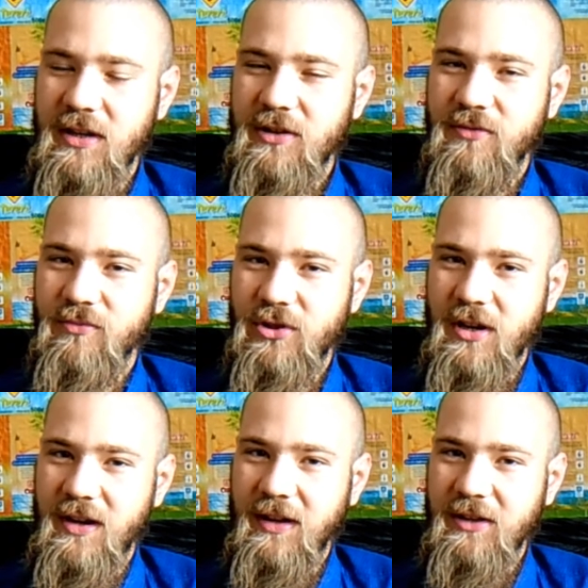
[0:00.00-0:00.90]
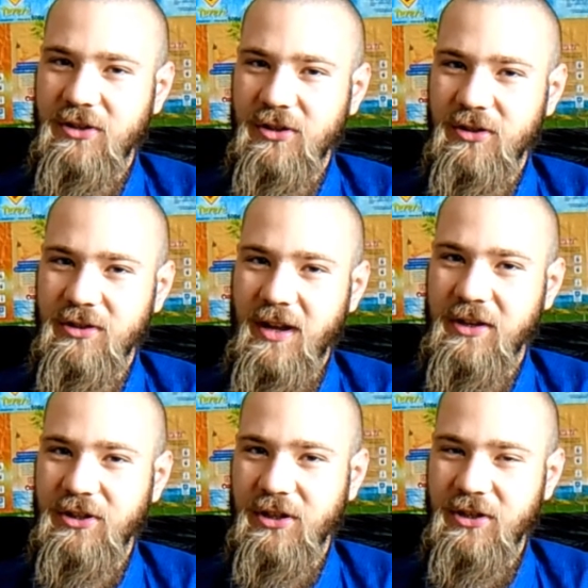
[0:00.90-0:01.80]
Kiedyś muszę nagrać e,
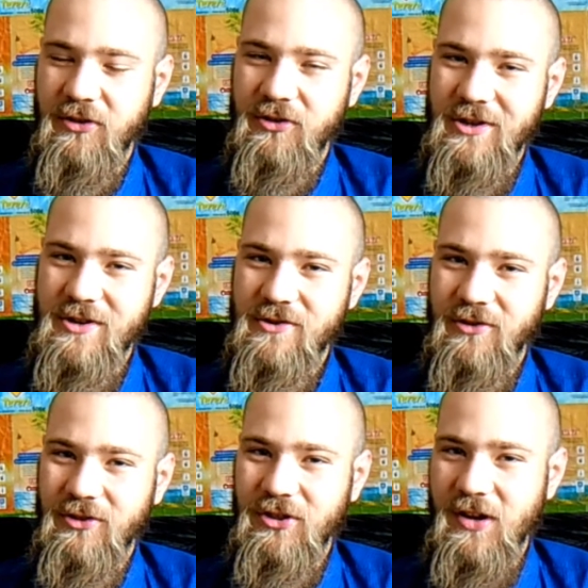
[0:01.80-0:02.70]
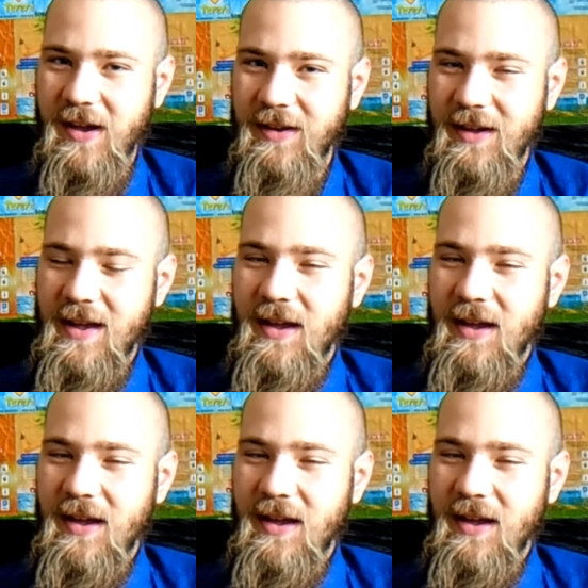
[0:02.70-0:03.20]
jakiś taki oddzielny odcinek